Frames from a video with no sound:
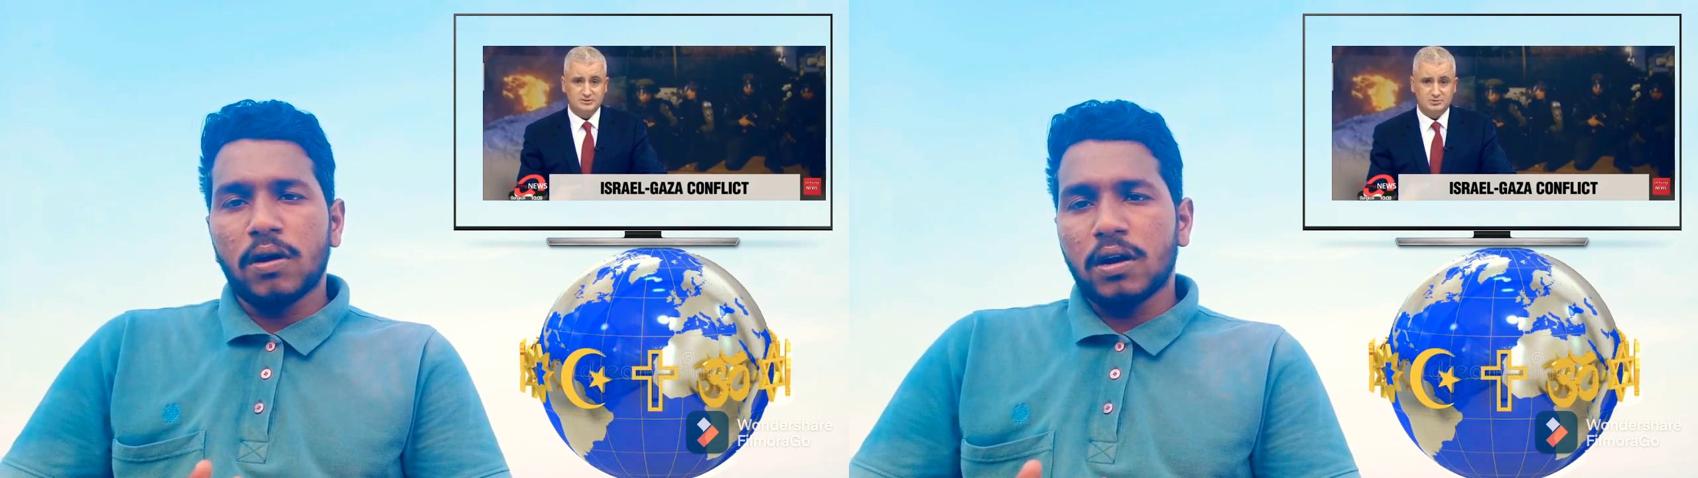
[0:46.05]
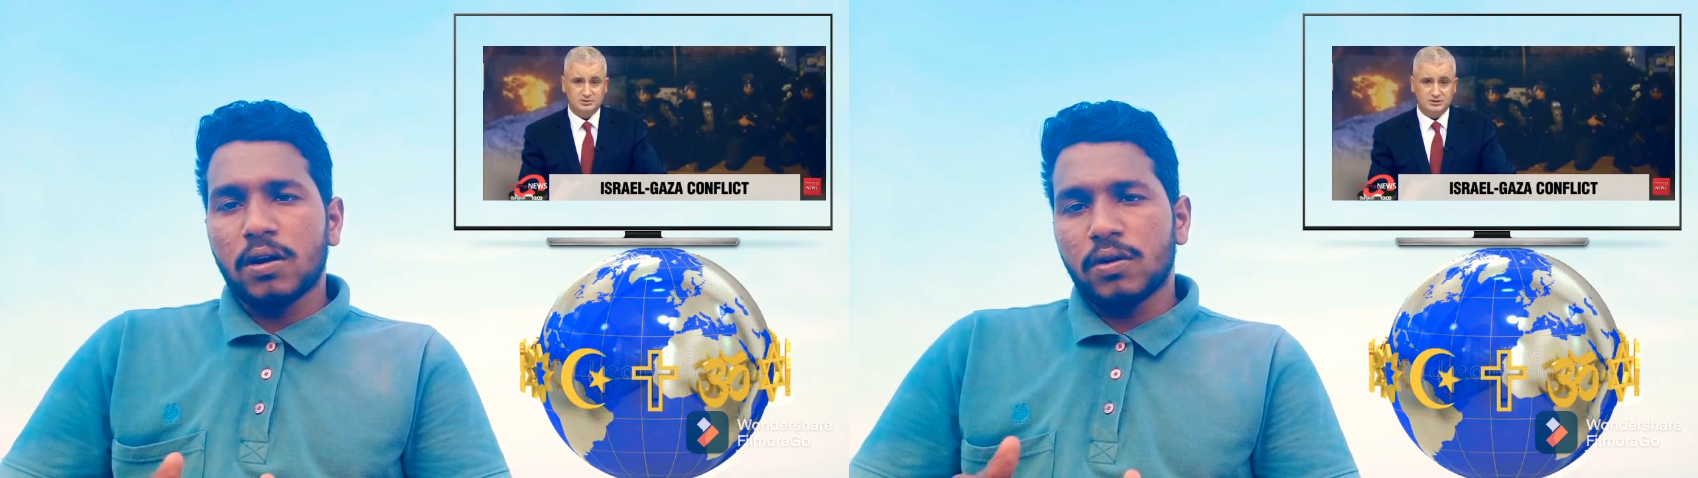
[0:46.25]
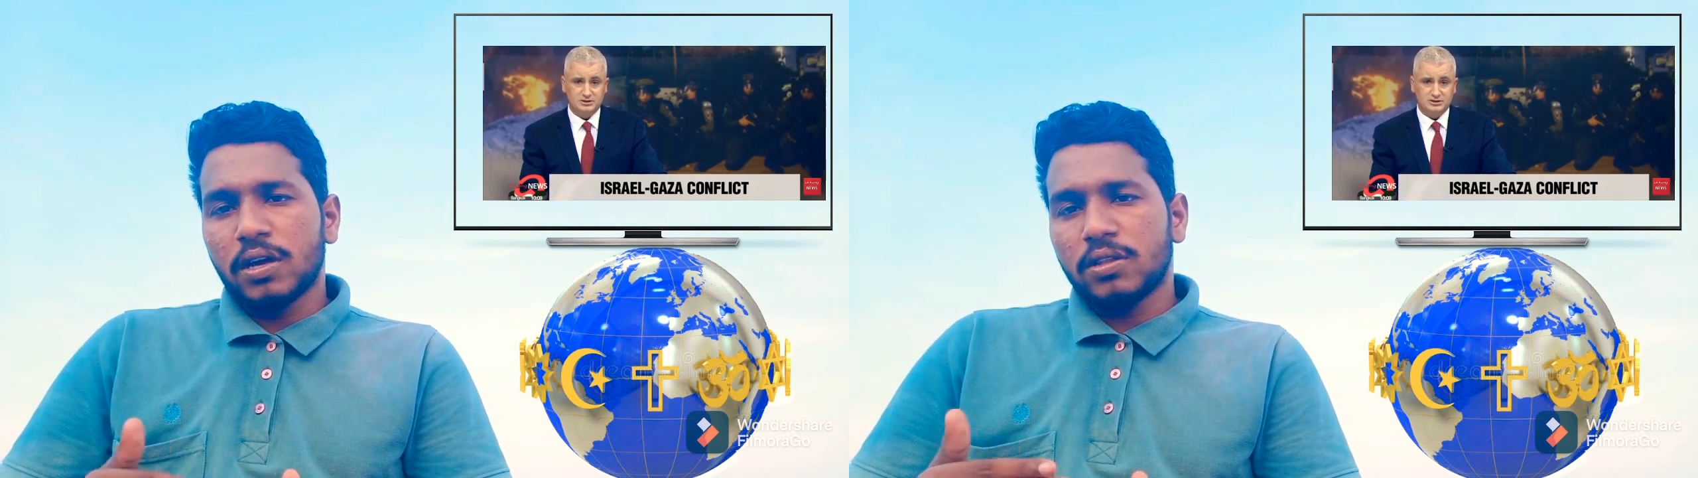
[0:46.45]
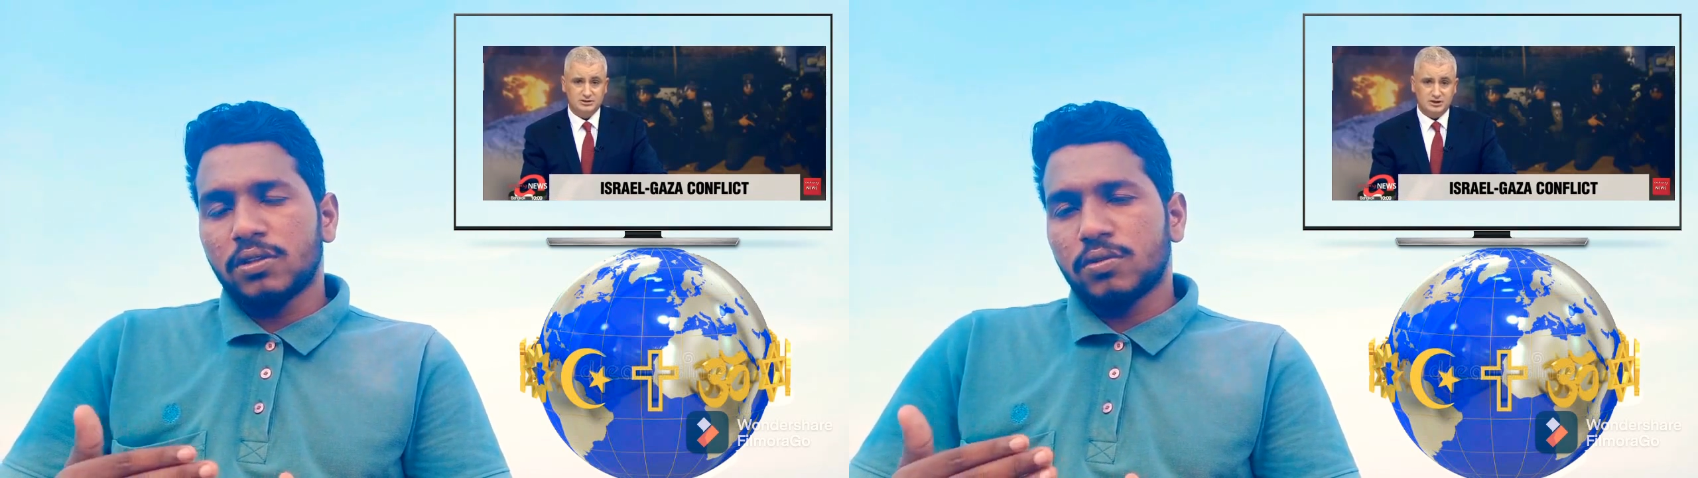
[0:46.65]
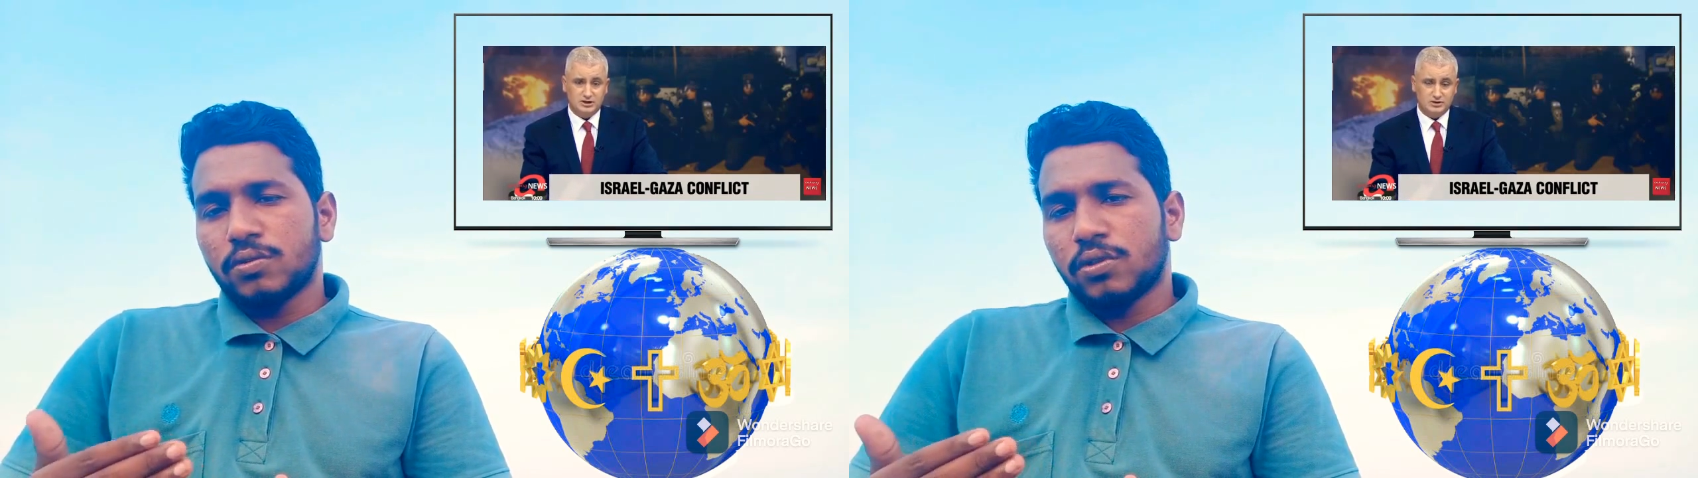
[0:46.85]
ఒకళ్ళు
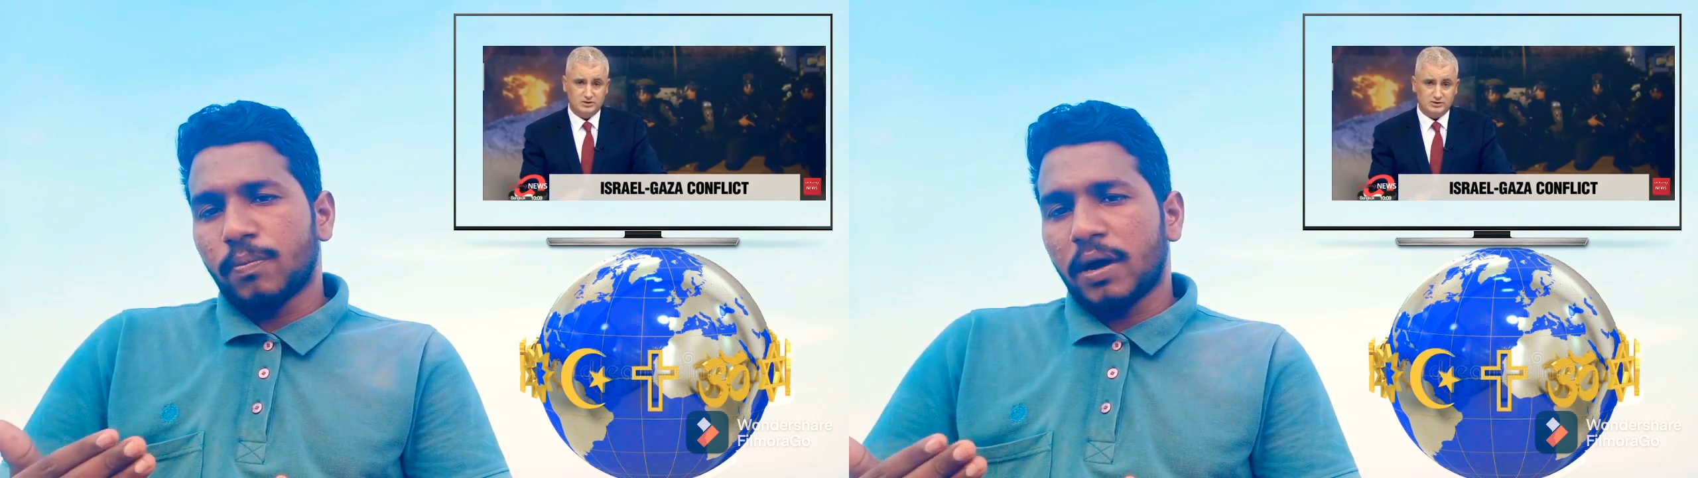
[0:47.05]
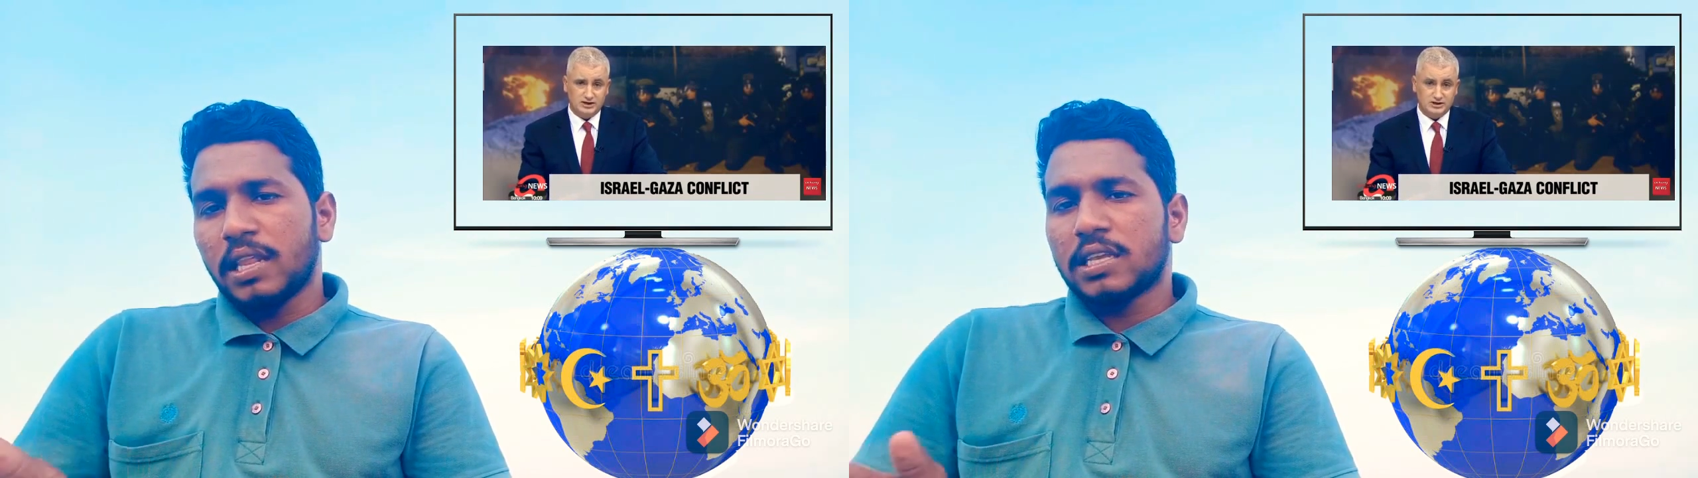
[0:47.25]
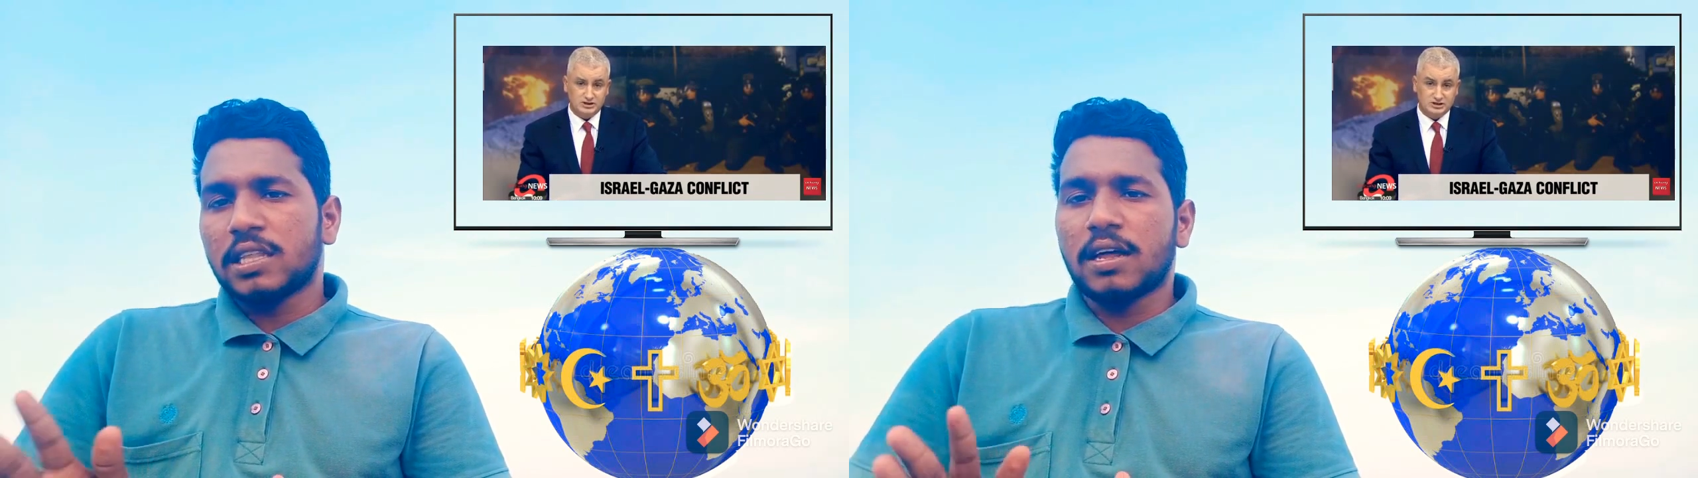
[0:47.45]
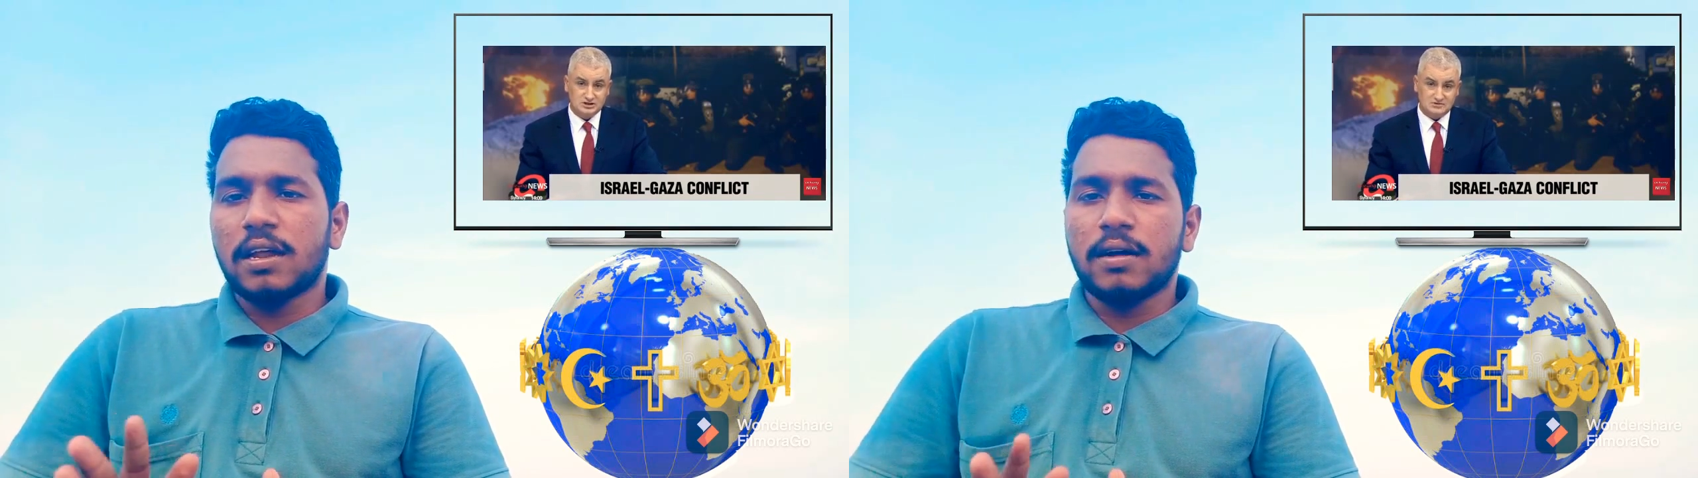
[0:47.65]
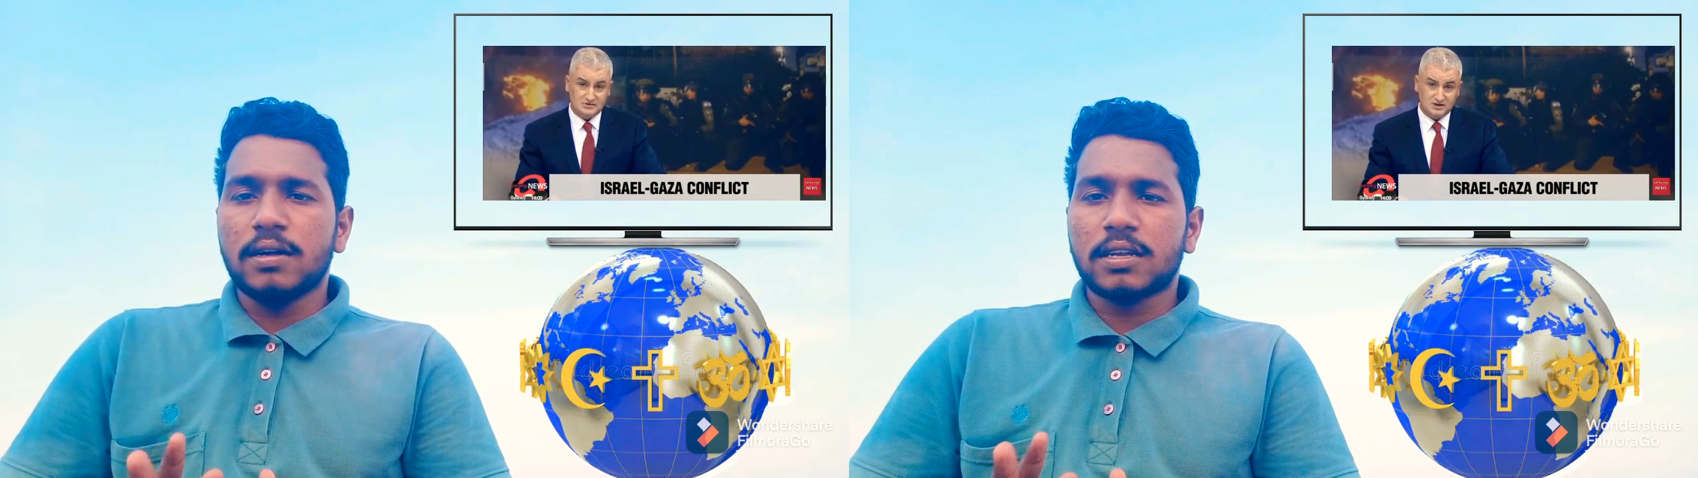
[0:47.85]
ఏదైతే ఉందో పాలిస్తానా